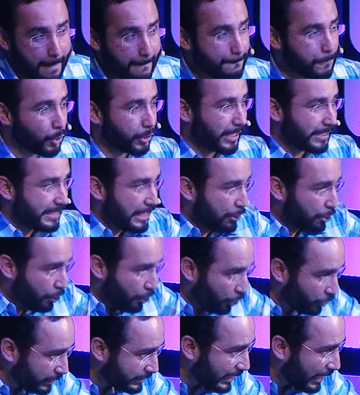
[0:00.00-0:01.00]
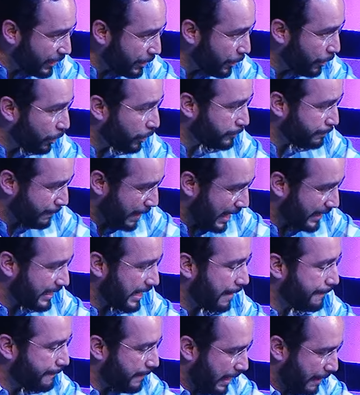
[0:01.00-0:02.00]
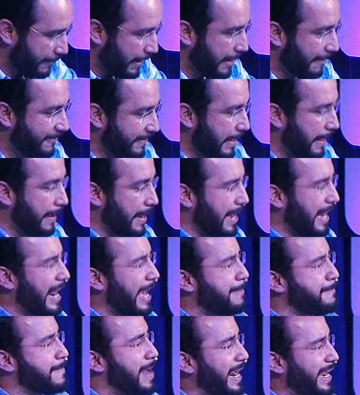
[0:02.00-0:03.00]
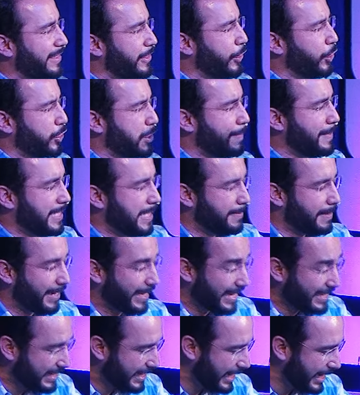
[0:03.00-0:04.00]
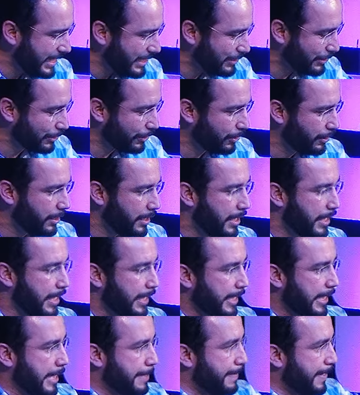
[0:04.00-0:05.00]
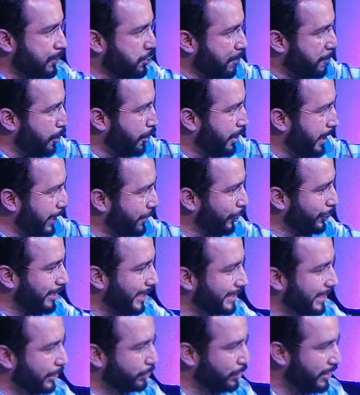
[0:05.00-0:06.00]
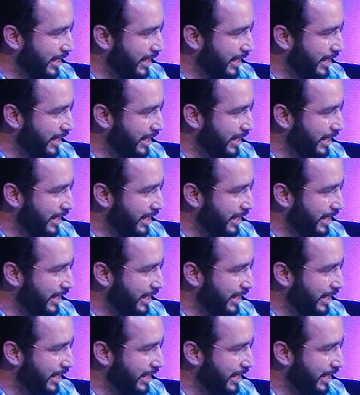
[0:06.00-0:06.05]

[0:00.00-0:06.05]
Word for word: Porque si conoces a Dios, veas la, imagen de Dios invisible que es Cristo y ves cómo Cristo trata a su